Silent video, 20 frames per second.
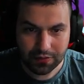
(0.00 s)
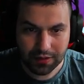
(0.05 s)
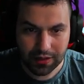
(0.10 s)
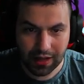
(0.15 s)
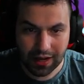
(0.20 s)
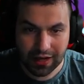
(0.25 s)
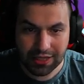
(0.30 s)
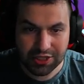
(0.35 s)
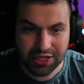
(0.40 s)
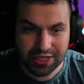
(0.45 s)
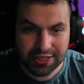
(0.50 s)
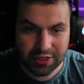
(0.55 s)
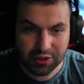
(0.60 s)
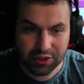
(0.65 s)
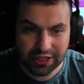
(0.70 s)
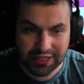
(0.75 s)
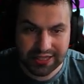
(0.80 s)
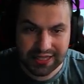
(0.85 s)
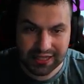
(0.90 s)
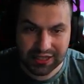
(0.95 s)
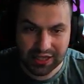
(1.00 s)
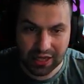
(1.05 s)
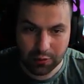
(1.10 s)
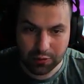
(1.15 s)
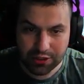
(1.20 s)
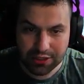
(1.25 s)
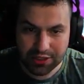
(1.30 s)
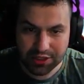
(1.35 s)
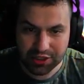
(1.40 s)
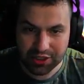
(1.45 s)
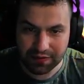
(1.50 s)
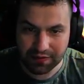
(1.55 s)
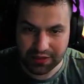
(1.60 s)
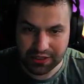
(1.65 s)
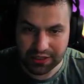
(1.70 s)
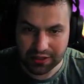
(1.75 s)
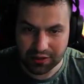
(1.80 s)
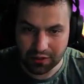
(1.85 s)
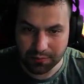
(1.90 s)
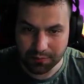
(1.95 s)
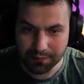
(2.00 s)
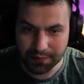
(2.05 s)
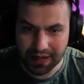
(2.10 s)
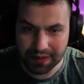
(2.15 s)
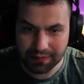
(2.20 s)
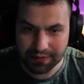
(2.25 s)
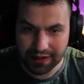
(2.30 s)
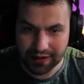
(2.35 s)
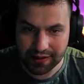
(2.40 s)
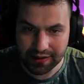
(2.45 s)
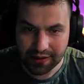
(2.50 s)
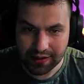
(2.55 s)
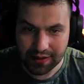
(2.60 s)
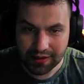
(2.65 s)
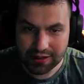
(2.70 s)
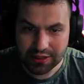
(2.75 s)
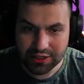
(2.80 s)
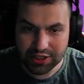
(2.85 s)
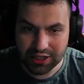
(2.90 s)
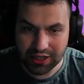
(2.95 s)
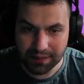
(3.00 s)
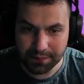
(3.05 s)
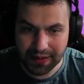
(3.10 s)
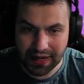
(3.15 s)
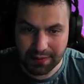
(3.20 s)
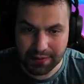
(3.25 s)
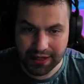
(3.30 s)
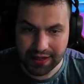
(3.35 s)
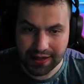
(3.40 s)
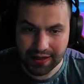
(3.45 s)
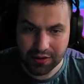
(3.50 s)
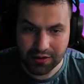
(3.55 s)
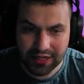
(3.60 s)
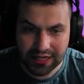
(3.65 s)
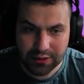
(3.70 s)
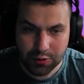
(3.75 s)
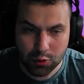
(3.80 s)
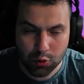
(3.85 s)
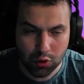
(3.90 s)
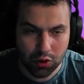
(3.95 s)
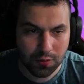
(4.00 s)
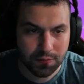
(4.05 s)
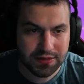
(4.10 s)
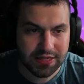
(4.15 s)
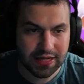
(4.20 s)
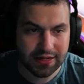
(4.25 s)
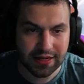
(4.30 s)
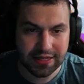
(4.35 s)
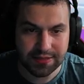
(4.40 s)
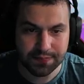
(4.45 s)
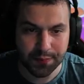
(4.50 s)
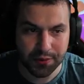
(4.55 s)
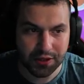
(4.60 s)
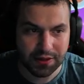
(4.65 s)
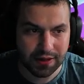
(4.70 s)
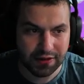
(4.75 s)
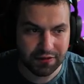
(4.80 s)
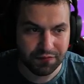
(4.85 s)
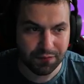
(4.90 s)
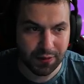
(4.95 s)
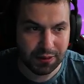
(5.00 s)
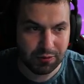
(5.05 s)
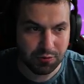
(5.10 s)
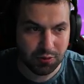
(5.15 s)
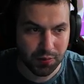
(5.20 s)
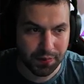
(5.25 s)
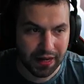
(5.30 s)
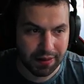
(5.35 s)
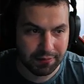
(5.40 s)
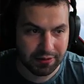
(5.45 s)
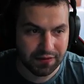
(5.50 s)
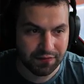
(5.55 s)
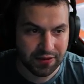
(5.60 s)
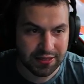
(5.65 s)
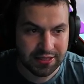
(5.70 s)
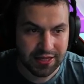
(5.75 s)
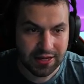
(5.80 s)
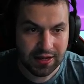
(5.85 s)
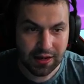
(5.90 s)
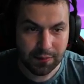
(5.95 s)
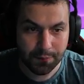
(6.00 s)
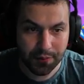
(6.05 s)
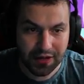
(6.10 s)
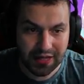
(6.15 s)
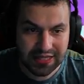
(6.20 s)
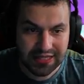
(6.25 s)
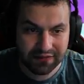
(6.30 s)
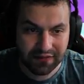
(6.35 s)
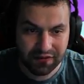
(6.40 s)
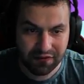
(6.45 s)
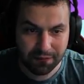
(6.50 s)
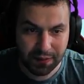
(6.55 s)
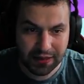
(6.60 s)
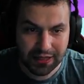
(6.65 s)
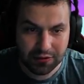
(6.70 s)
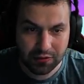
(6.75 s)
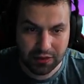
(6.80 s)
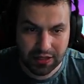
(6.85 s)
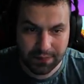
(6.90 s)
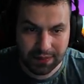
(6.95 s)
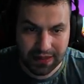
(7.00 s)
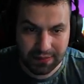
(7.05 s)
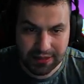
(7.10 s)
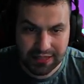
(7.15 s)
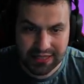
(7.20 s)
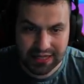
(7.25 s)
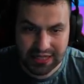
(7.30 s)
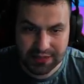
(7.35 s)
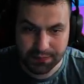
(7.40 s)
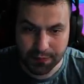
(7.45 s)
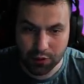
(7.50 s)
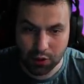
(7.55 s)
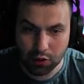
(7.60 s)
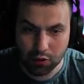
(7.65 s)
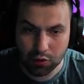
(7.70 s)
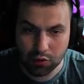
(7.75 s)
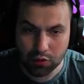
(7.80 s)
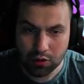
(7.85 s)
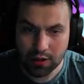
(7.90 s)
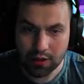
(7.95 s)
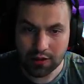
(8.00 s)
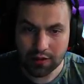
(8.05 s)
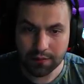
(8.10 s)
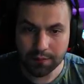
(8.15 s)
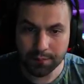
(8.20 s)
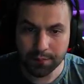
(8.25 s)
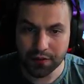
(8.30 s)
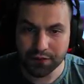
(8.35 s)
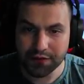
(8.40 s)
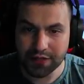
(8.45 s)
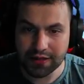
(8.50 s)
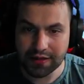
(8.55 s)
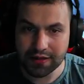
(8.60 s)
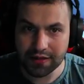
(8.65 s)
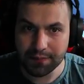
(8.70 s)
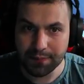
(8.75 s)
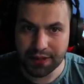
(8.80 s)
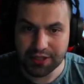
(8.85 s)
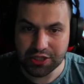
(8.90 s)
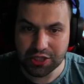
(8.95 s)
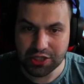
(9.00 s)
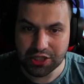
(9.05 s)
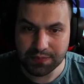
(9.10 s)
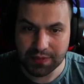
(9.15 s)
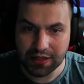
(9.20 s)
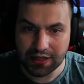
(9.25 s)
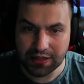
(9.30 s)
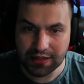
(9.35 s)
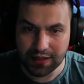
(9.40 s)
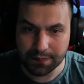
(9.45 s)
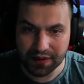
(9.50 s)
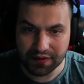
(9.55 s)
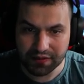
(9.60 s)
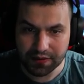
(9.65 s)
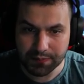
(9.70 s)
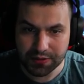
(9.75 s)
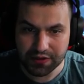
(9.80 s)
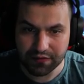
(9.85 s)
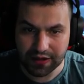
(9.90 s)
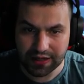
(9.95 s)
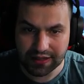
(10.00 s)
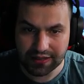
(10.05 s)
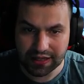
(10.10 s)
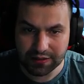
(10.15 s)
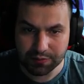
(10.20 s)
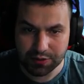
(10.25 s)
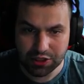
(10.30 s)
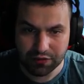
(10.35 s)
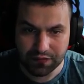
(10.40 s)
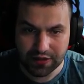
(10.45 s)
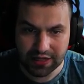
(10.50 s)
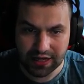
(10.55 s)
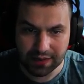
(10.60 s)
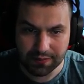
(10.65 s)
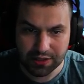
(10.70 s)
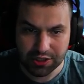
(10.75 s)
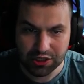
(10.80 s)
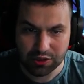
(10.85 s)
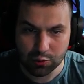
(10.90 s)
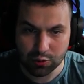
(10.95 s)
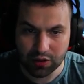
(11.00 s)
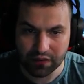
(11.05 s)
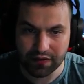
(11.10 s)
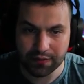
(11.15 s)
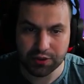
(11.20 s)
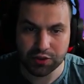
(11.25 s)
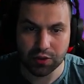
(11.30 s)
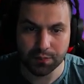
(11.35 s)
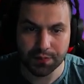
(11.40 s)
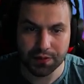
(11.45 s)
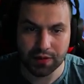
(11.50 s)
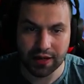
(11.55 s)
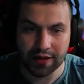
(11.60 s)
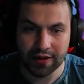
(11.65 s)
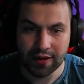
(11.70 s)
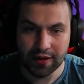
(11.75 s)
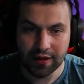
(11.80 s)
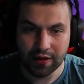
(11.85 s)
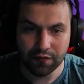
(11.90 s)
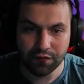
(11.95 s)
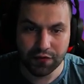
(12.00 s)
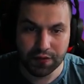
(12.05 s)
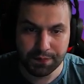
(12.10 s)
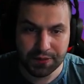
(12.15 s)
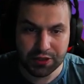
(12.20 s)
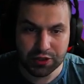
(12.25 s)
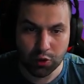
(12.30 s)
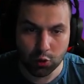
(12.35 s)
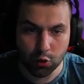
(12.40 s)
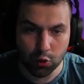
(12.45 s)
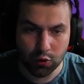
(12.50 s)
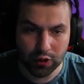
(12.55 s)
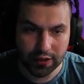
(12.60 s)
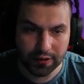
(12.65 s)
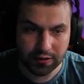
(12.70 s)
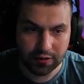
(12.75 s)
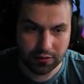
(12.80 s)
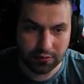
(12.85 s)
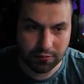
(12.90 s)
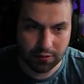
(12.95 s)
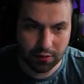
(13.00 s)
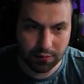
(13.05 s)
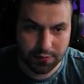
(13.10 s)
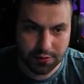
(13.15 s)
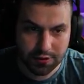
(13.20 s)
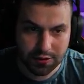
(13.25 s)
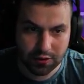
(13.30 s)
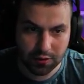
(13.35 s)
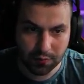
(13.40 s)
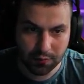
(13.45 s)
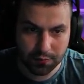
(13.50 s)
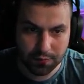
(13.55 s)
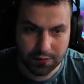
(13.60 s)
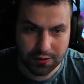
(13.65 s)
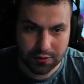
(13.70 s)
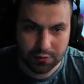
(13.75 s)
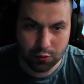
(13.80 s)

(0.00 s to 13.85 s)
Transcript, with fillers: Ale często się tak zdarzało, że strzelam właśnie taką bramkę, strzelam bramkę i od razu drugą zaraz po tym, jak wpadłem do bramki, więc polecam wam wpadać do tej bramki zaraz po golu, bo wtedy będziecie mieli naprawdę przewagę nad przeciwnikami, jeżeli uda wam się tą piłkę wybić do góry, tą, tą z